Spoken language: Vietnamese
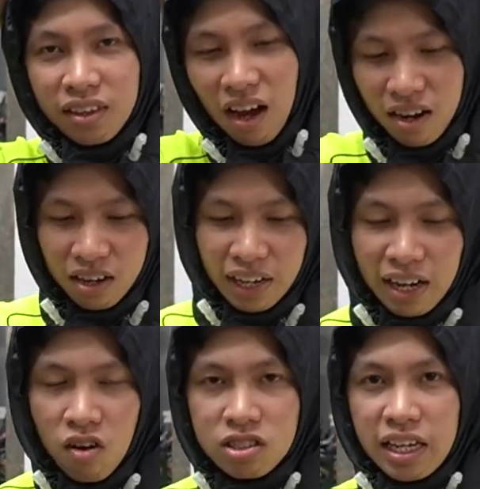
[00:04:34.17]
Đó, cái
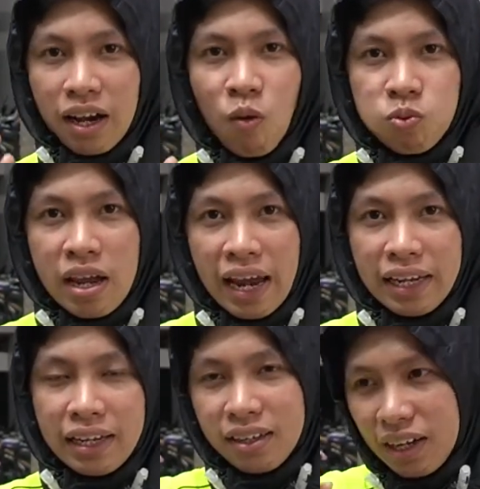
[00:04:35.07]
nón sẽ không
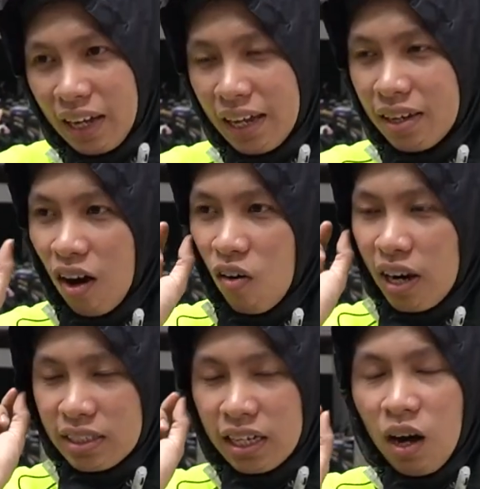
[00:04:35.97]
dày. Cái nón
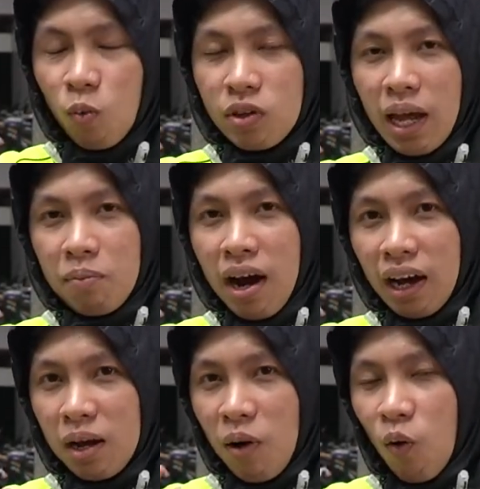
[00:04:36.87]
này sẽ không dày
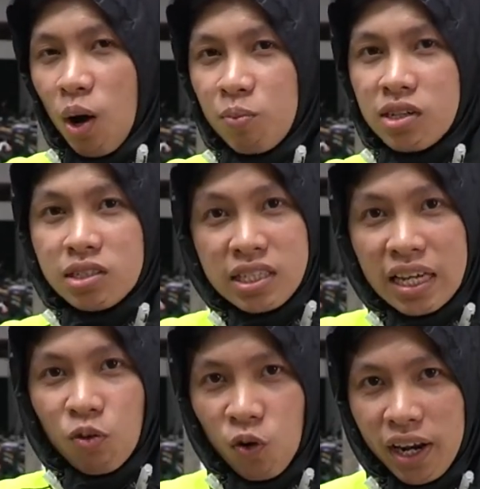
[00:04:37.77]
bằng cái mẫu áo mưa
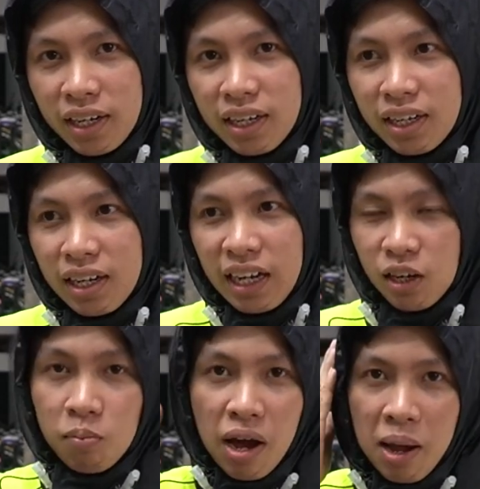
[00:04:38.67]
T-Grain. Thì
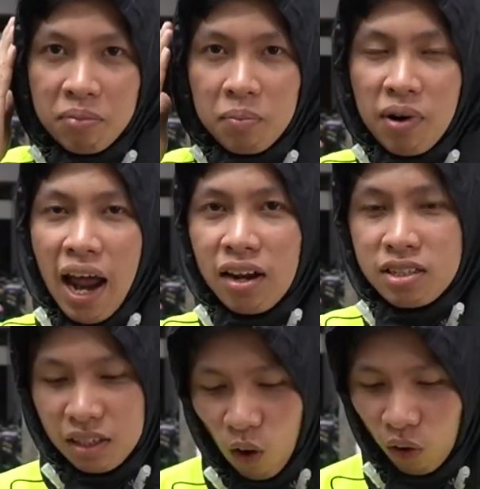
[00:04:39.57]
nó mềm, đâm ra nó
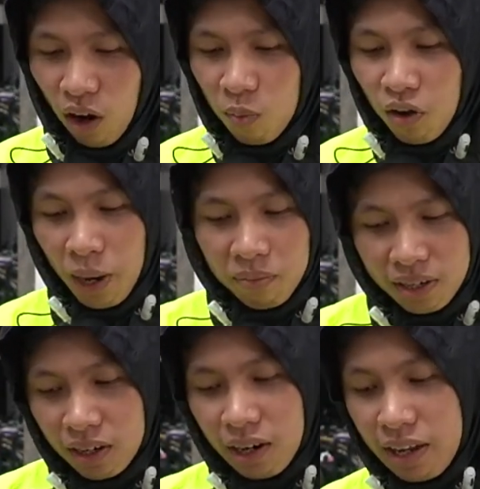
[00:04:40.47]
sẽ đội nón bảo hiểm
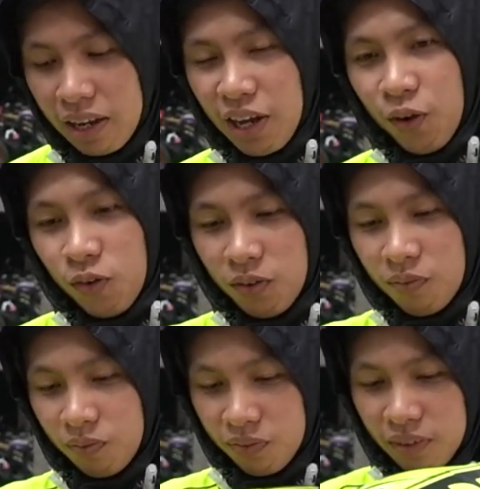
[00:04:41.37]
lên rất là dễ chịu.
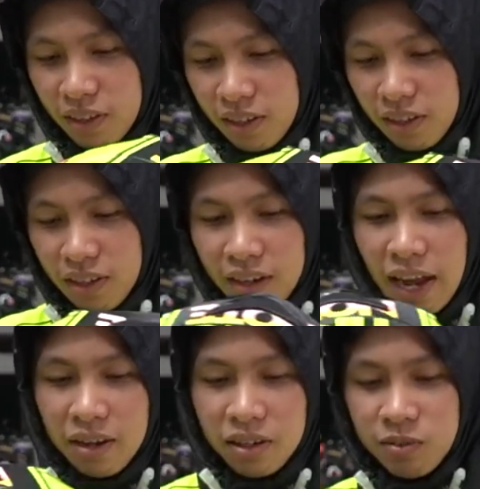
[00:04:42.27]

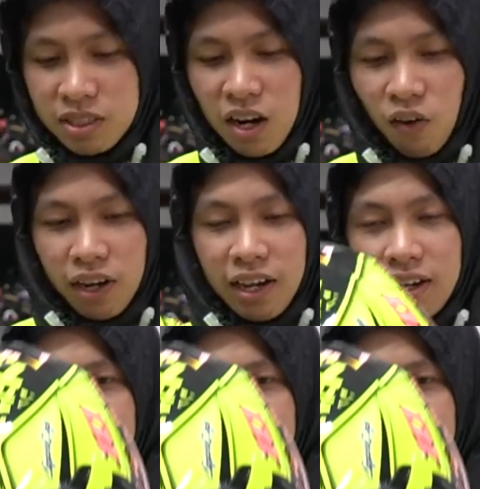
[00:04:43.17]
Đây, thường sẽ đội vậy nè.